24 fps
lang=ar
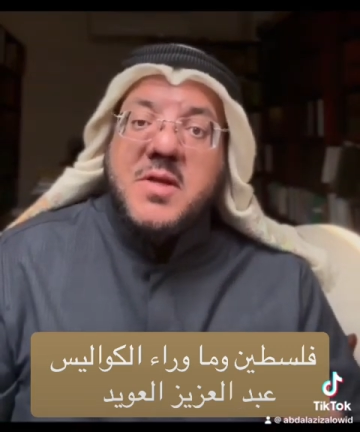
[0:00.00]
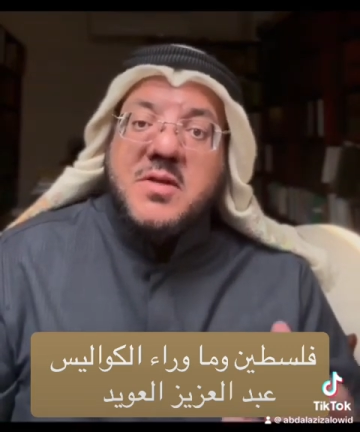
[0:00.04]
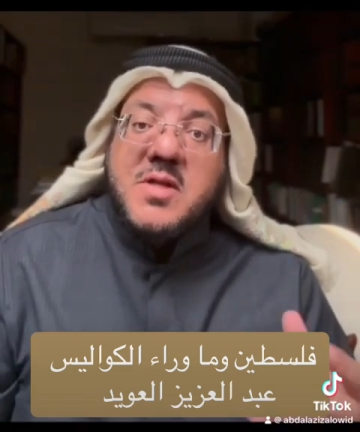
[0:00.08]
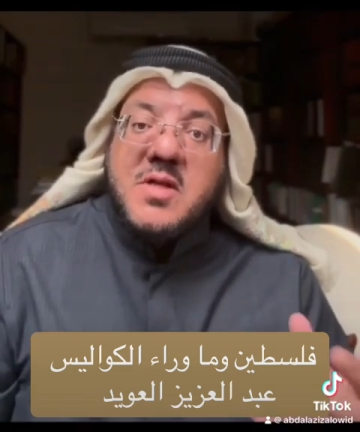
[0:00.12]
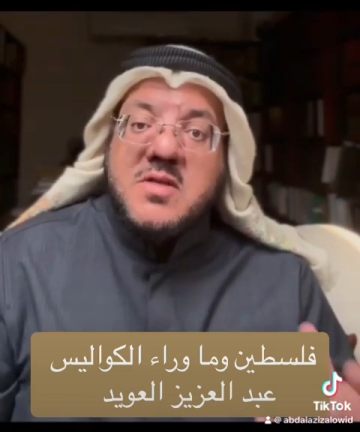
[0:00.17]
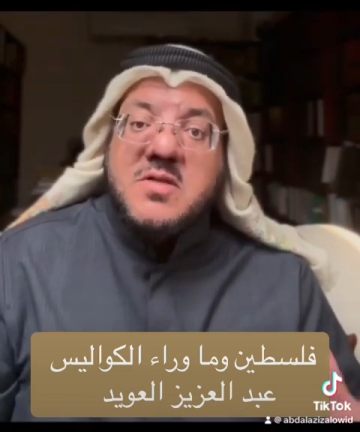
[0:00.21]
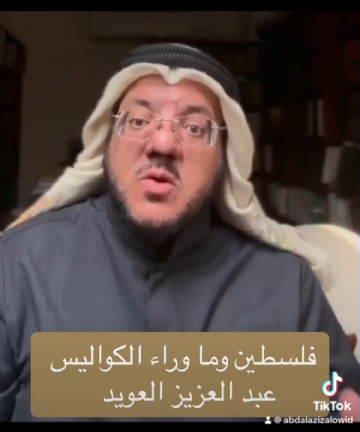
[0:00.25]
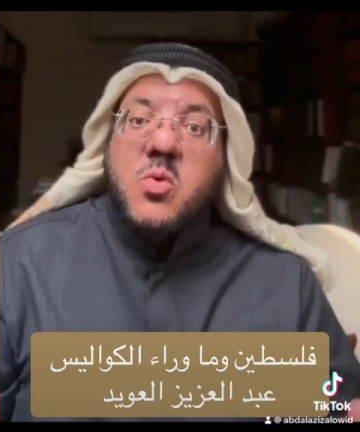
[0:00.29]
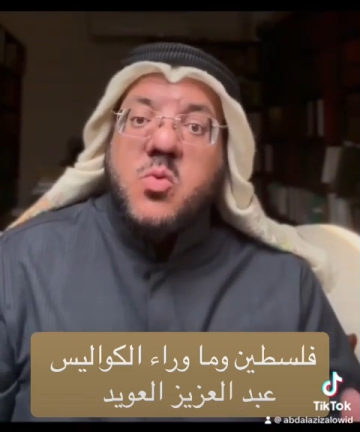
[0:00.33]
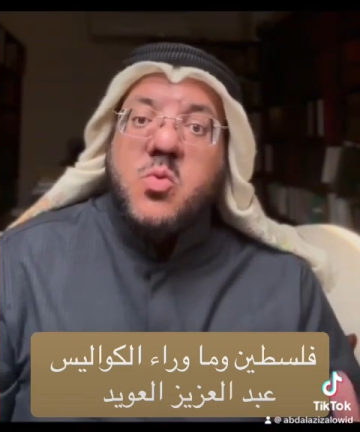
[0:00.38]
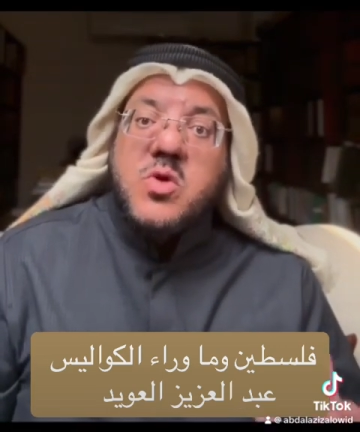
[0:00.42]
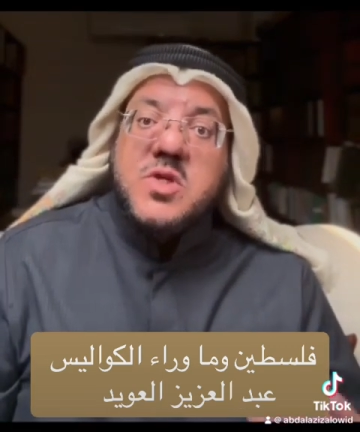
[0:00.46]

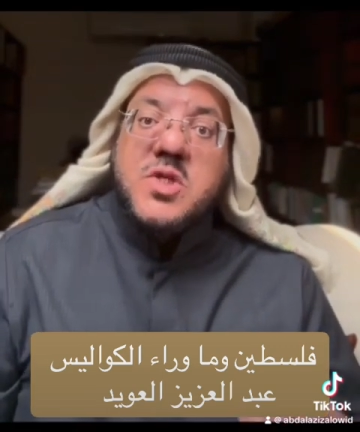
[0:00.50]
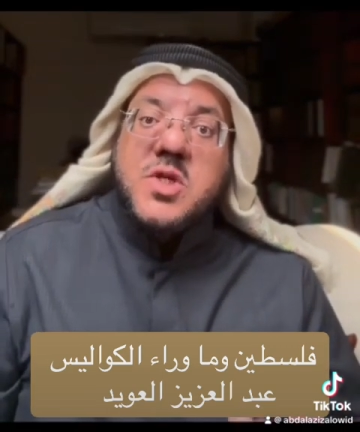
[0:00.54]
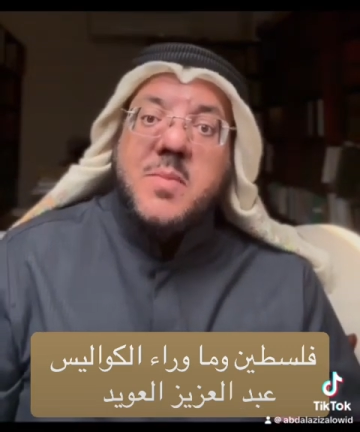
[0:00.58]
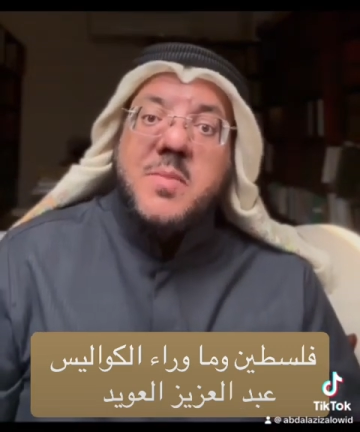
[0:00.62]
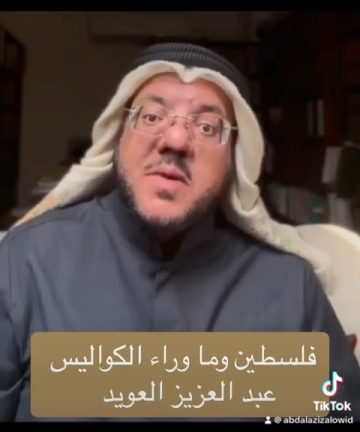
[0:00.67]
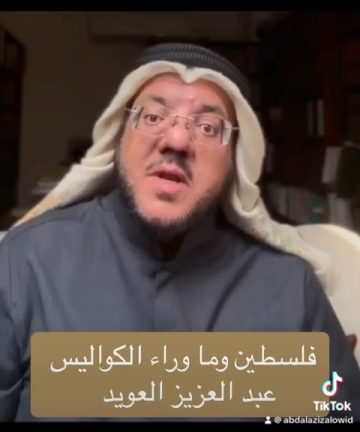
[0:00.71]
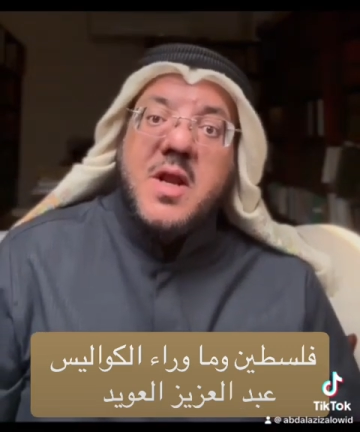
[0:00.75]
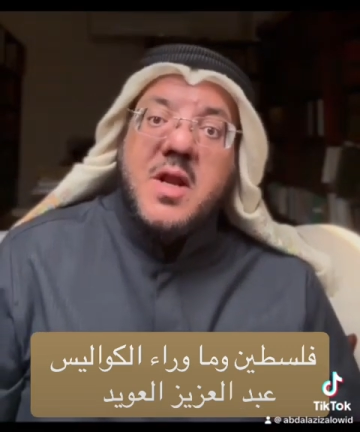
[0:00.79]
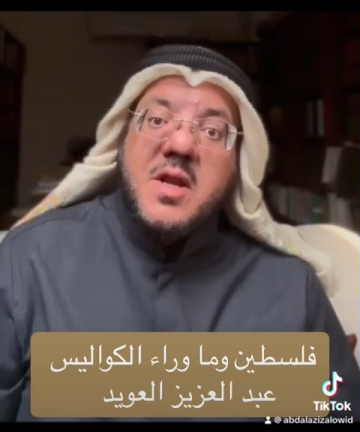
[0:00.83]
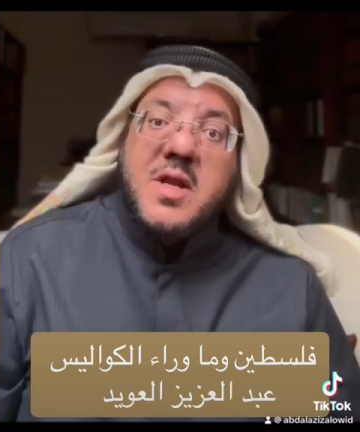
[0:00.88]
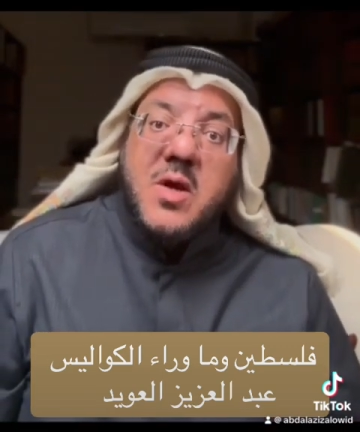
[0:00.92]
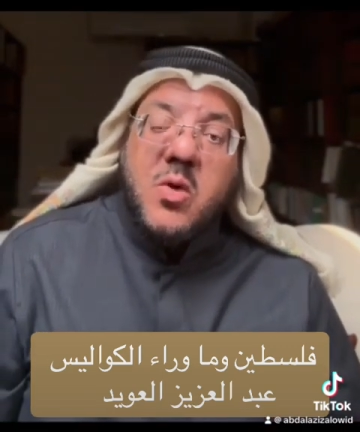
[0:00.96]
تزوج
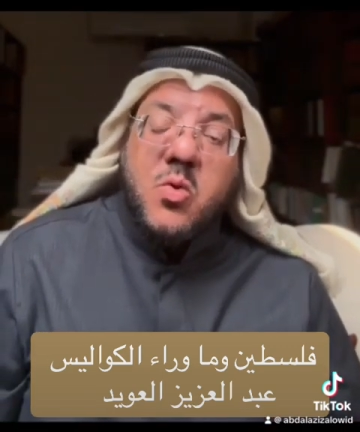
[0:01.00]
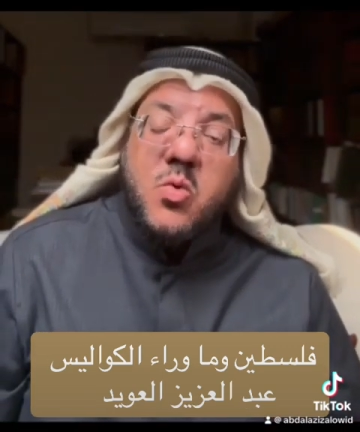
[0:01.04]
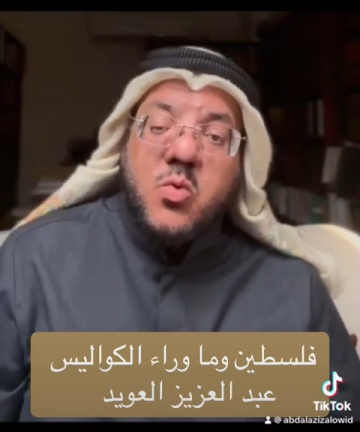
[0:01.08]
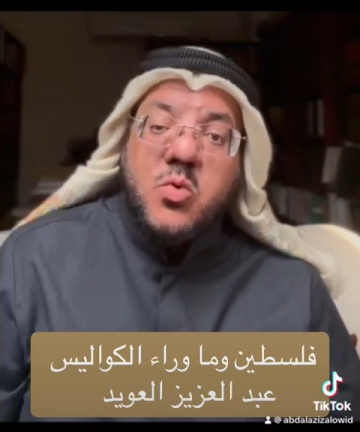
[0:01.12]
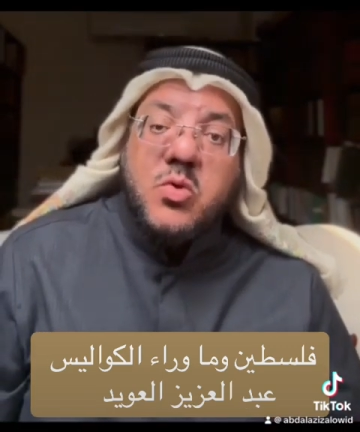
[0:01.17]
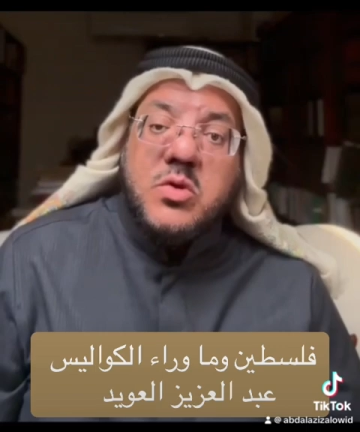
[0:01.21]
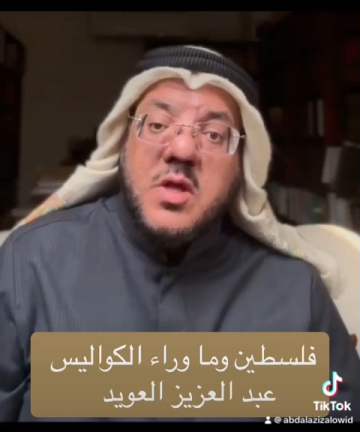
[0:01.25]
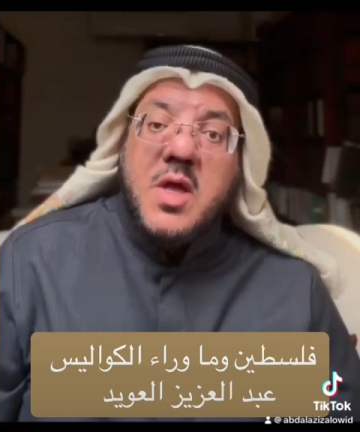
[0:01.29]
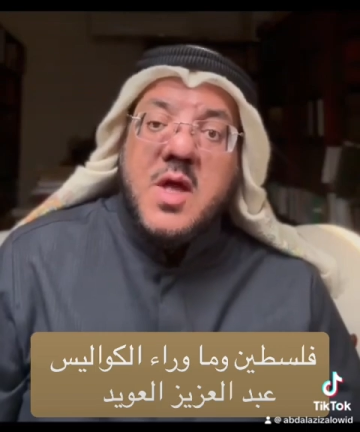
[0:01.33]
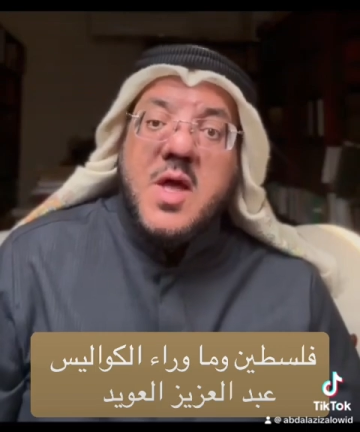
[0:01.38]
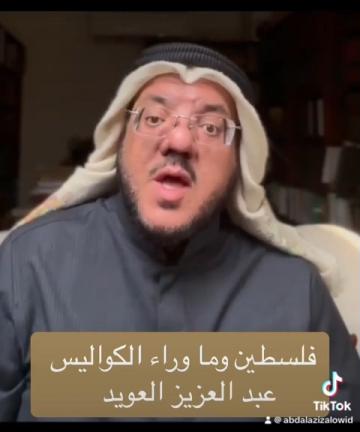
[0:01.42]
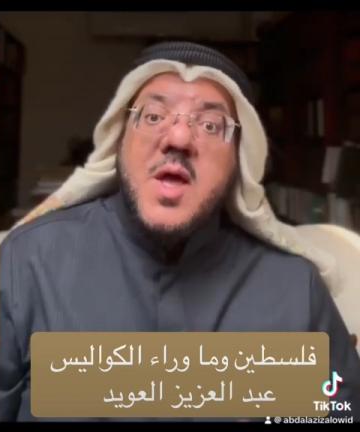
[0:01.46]
من
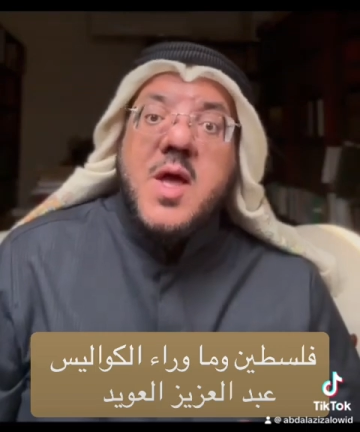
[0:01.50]
اليهود